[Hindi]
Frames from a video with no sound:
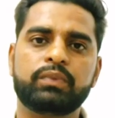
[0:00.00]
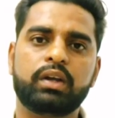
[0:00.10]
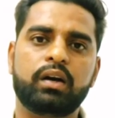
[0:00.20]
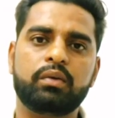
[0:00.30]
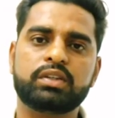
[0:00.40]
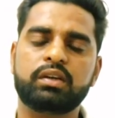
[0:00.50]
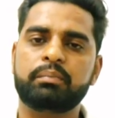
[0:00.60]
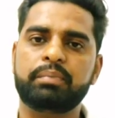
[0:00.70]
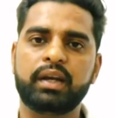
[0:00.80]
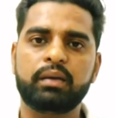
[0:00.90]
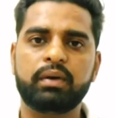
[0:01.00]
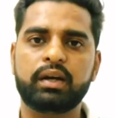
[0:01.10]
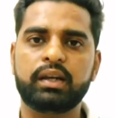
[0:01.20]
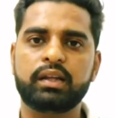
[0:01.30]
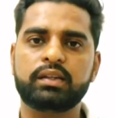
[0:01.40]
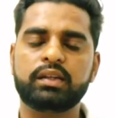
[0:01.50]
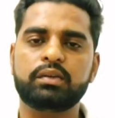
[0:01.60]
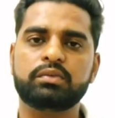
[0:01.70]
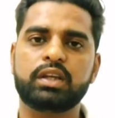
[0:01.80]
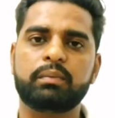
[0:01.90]
और उसके बाद भेड़ बकरियाँ थी
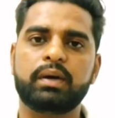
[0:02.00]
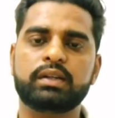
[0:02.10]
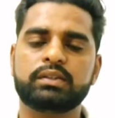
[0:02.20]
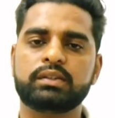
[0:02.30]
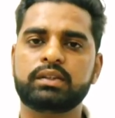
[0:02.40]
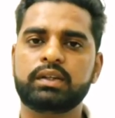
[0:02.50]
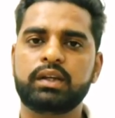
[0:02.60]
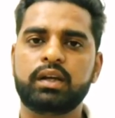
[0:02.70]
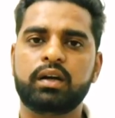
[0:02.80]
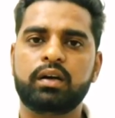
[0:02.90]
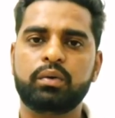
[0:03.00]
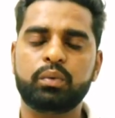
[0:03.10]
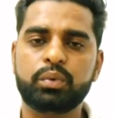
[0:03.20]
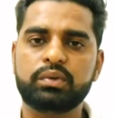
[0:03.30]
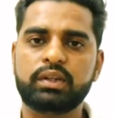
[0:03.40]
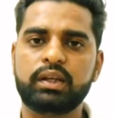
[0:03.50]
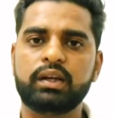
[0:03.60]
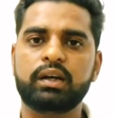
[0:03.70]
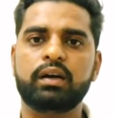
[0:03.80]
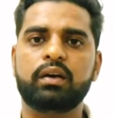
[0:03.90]
उसके पास ऊँट थे
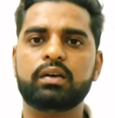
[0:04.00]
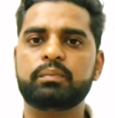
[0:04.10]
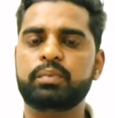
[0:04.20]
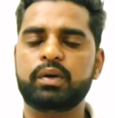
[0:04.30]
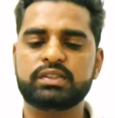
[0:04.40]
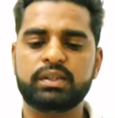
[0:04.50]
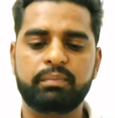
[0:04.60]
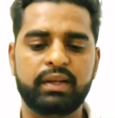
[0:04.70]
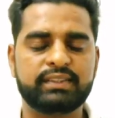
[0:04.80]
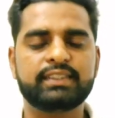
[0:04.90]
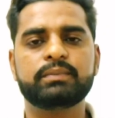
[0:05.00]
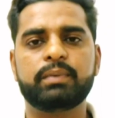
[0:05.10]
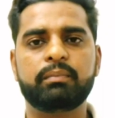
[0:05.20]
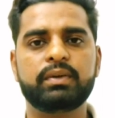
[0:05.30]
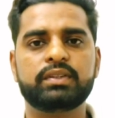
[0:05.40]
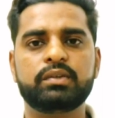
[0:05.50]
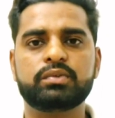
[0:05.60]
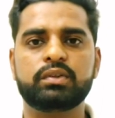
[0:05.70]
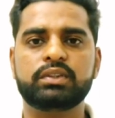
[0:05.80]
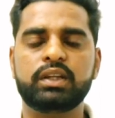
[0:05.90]
और बहुत सी ब्लेसिंग्स ने
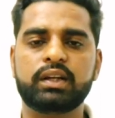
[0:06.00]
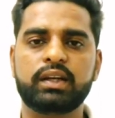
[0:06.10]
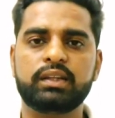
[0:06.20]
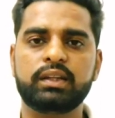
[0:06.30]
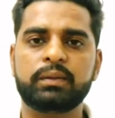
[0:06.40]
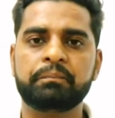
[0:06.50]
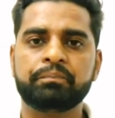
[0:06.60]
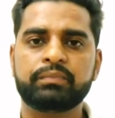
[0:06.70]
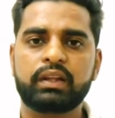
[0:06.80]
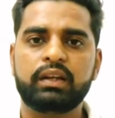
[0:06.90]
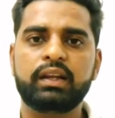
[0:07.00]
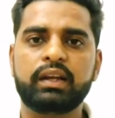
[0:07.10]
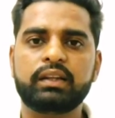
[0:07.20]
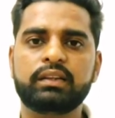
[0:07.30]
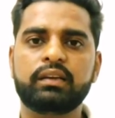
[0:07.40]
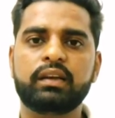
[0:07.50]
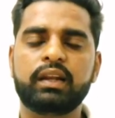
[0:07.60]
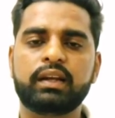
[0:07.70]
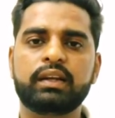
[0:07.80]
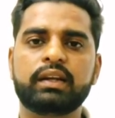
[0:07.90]
उसको दे रखी थी लेकिन
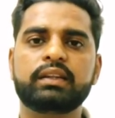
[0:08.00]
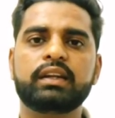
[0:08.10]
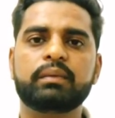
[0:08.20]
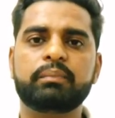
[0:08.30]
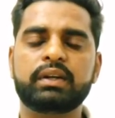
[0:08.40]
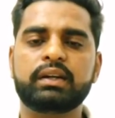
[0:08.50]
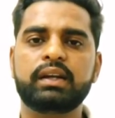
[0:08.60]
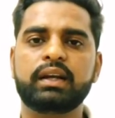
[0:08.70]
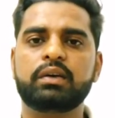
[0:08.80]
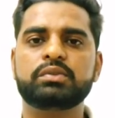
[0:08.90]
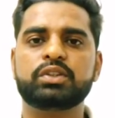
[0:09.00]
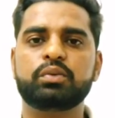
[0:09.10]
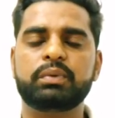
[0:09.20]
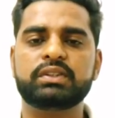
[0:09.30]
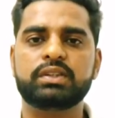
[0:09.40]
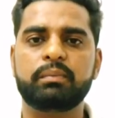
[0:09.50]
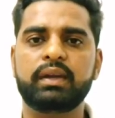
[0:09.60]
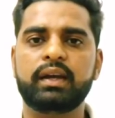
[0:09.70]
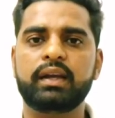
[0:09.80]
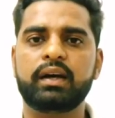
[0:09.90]
लेकिन एक दिन एक परखने का उसके ऊपर समय
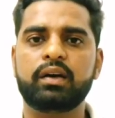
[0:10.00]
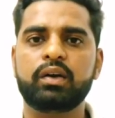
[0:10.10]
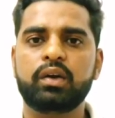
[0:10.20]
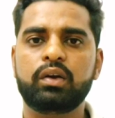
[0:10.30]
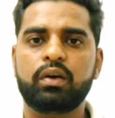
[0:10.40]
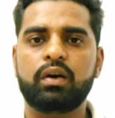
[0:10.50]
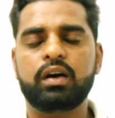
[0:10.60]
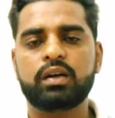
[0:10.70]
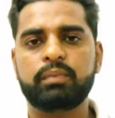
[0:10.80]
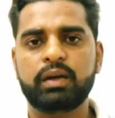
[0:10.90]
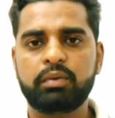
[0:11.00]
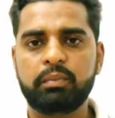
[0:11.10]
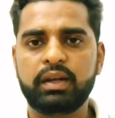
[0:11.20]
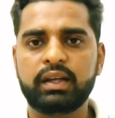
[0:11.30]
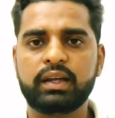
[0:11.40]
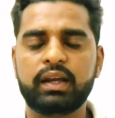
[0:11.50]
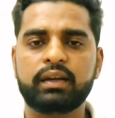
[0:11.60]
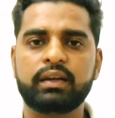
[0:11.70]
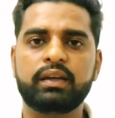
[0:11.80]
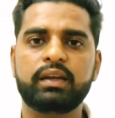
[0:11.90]
आया और बाइबल में लिखा है
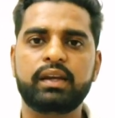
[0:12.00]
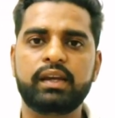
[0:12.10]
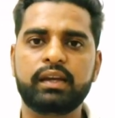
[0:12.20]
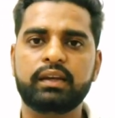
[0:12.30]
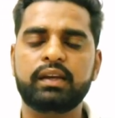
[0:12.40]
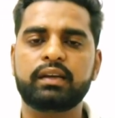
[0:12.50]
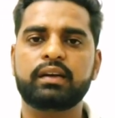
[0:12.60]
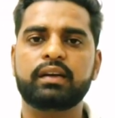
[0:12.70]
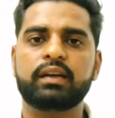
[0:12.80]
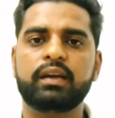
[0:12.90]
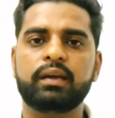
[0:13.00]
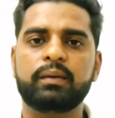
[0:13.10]
कि एक एक करके